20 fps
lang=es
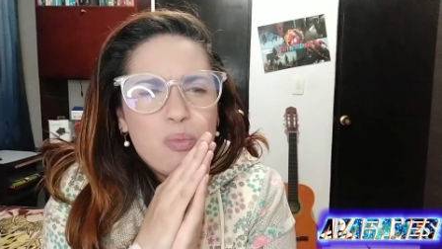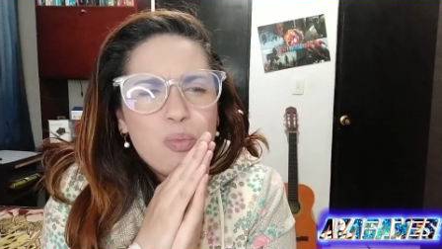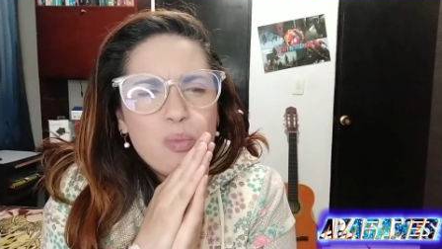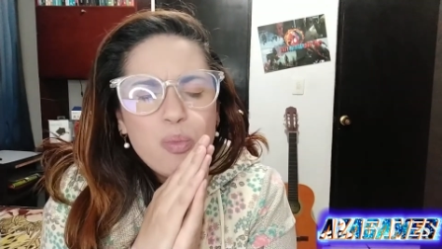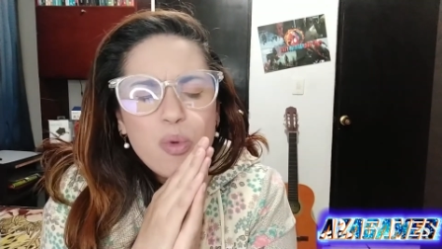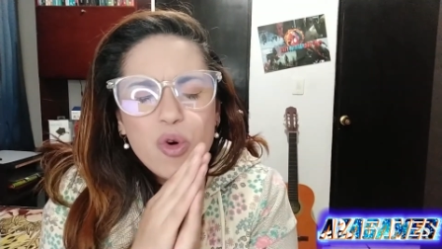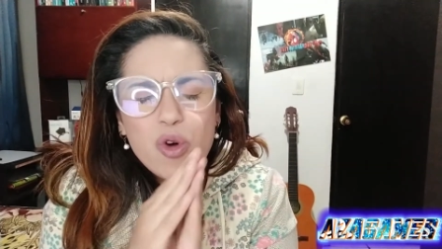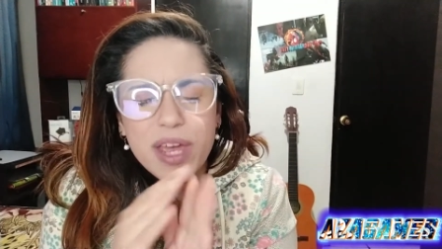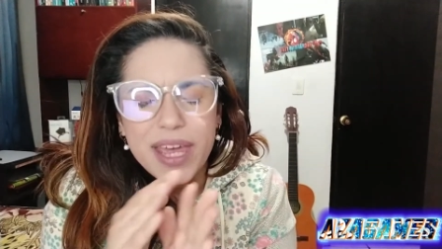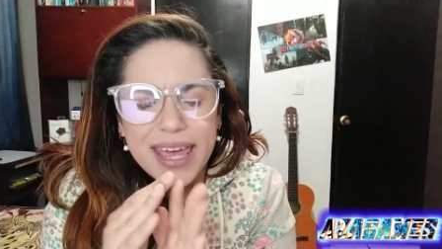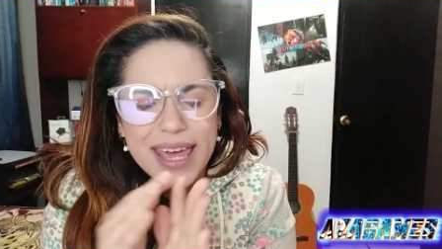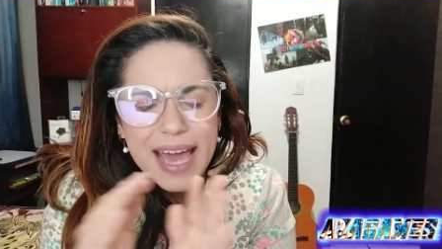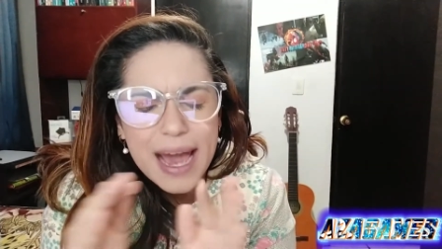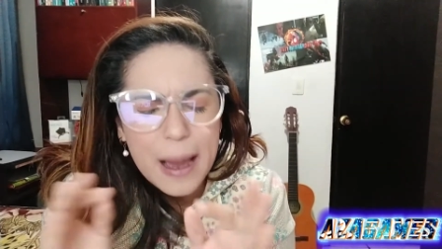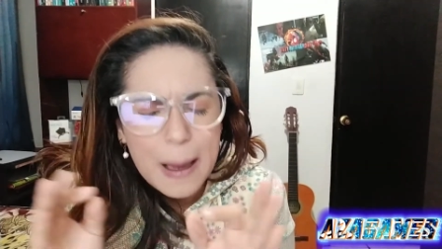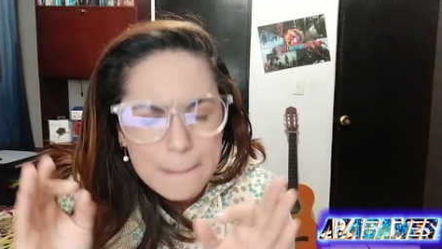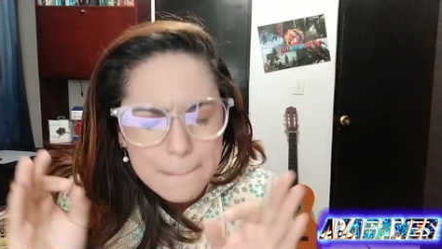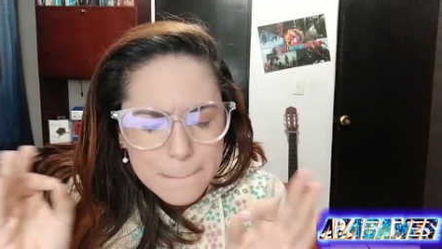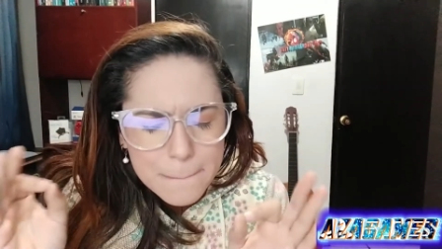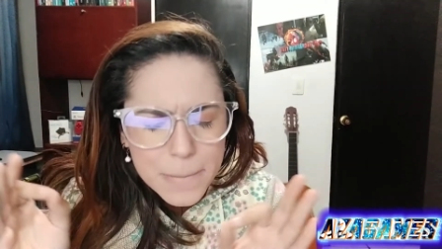
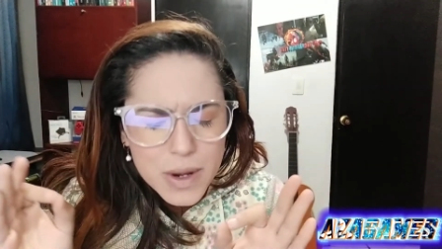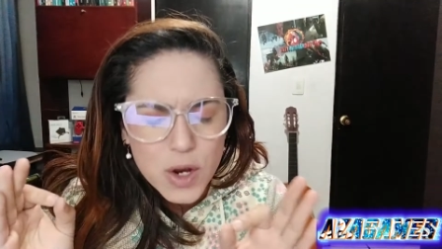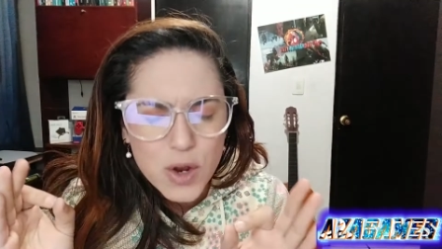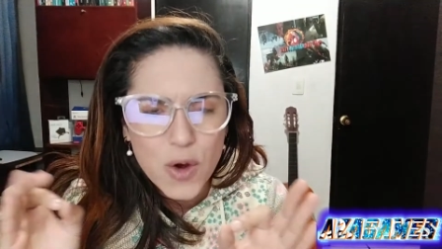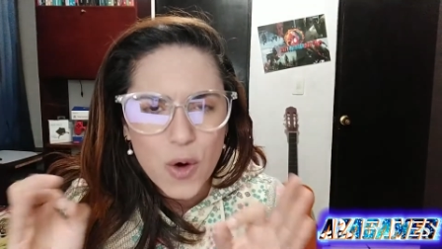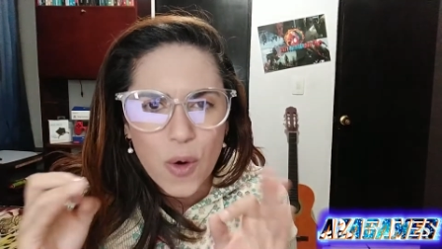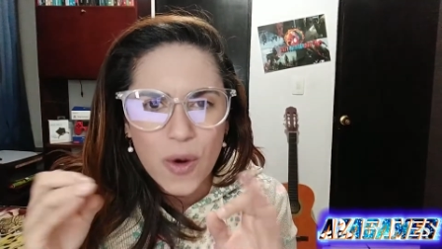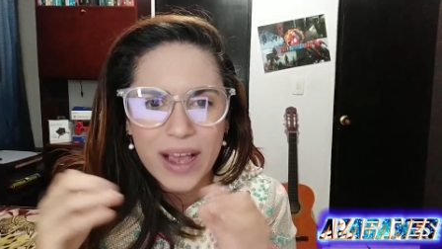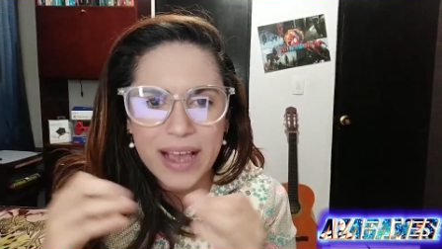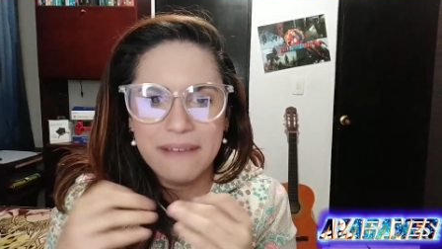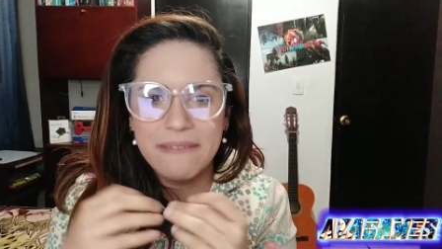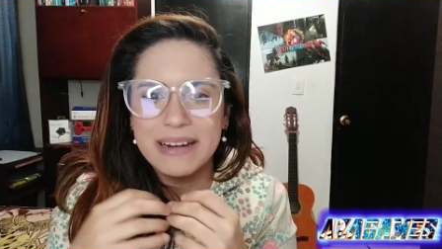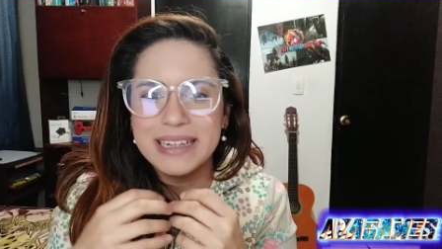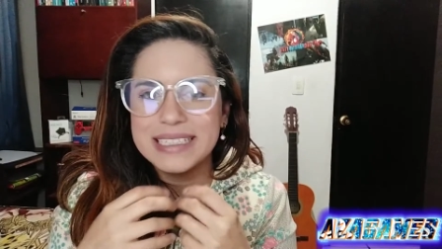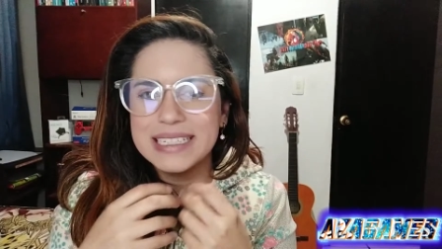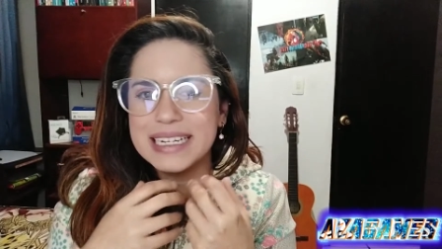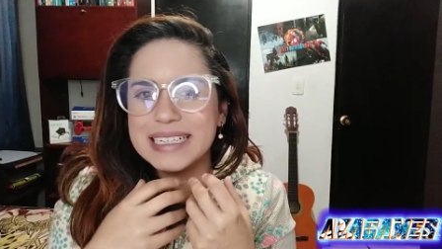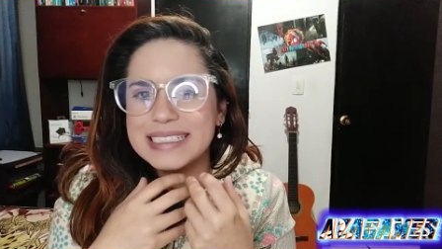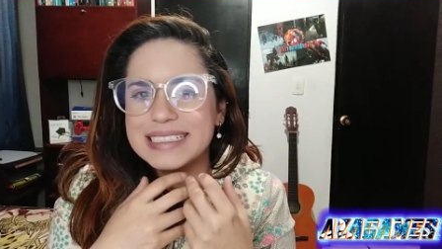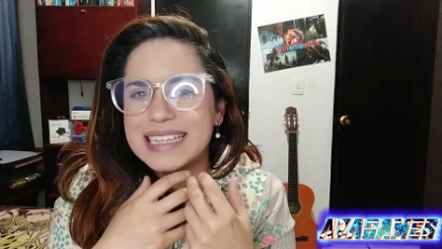muy amplio
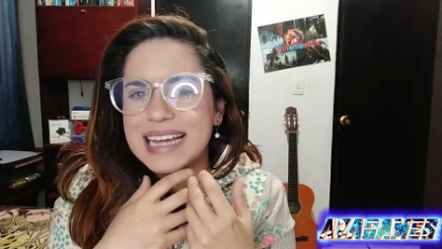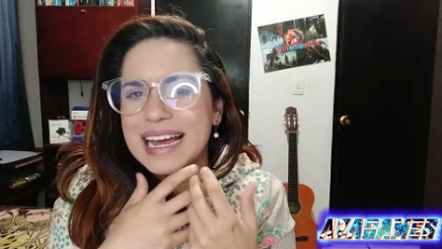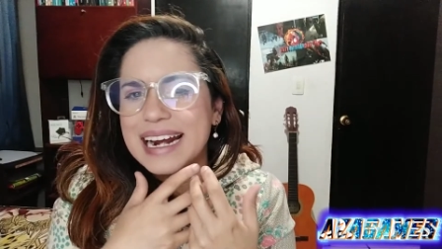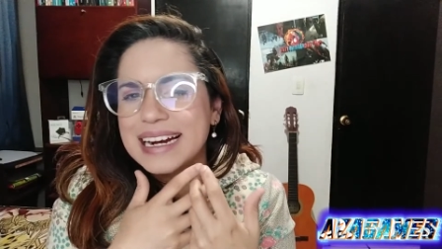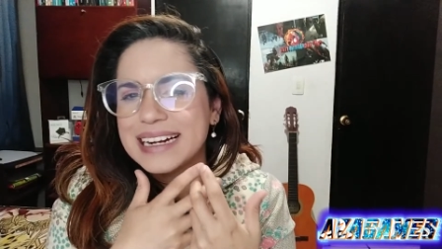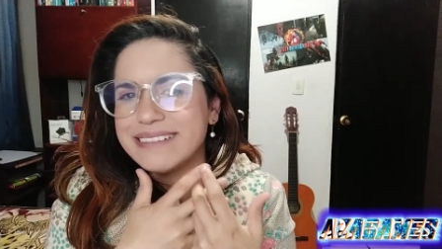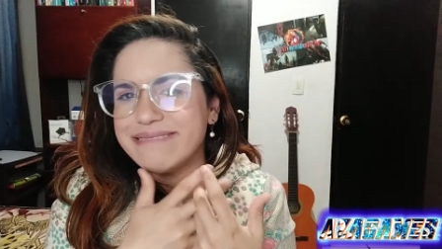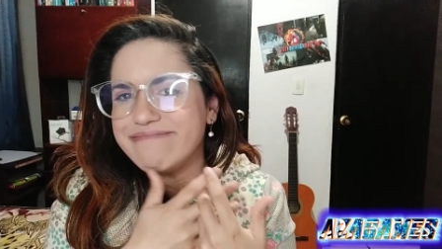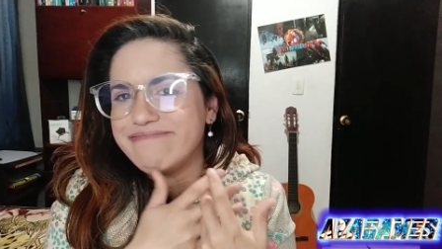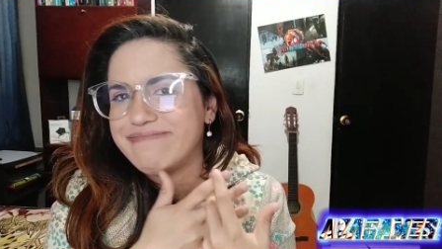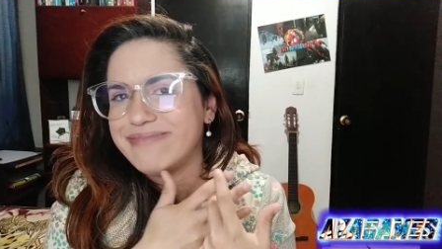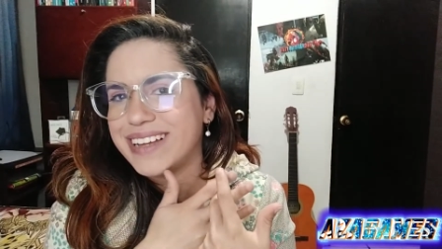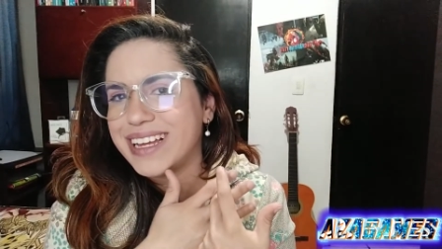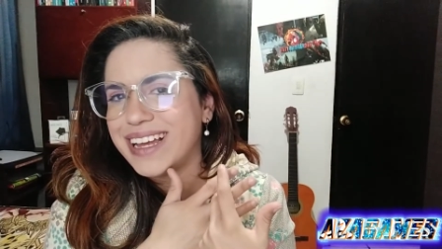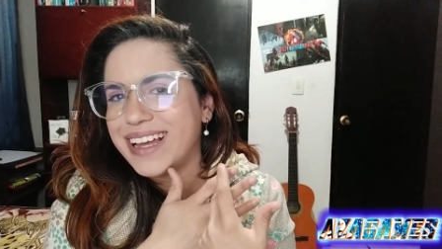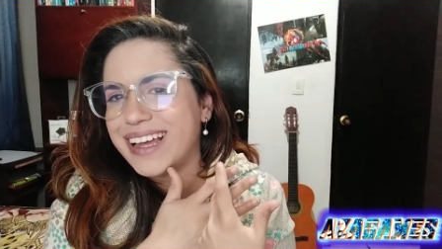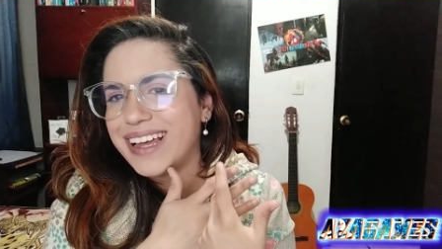que va a estar